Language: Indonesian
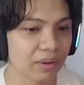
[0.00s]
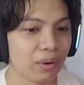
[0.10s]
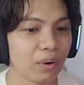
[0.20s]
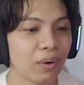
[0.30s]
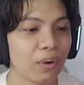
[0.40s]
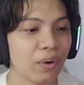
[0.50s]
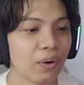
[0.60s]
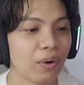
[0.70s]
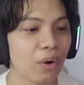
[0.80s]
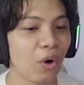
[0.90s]

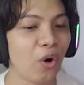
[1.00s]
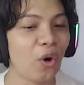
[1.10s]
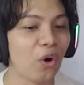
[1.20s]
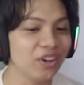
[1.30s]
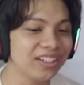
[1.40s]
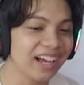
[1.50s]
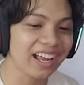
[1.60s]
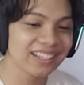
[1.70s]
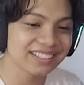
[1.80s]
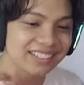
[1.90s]
Oh, oh dia
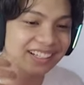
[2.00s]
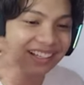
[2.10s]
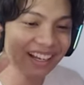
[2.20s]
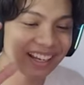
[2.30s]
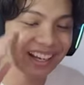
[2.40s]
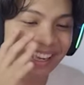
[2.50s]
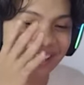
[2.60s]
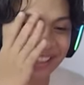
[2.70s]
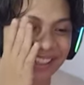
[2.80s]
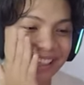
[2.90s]
alasan
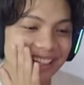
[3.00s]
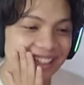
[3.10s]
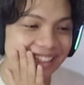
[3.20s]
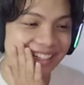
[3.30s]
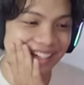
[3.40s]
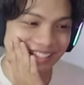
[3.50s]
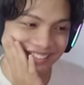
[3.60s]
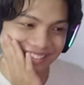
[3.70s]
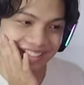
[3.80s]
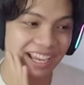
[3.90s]
kayak ini,
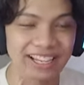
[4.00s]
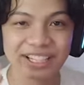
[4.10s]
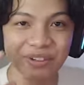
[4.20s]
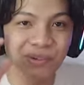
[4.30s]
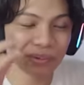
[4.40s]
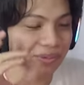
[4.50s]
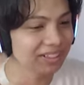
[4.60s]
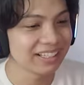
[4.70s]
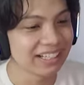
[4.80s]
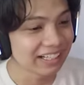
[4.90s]
guys. Kayak ini tuh
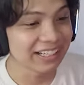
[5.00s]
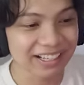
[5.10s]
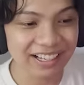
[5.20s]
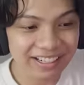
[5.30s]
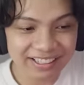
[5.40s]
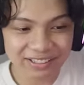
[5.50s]
gara-gara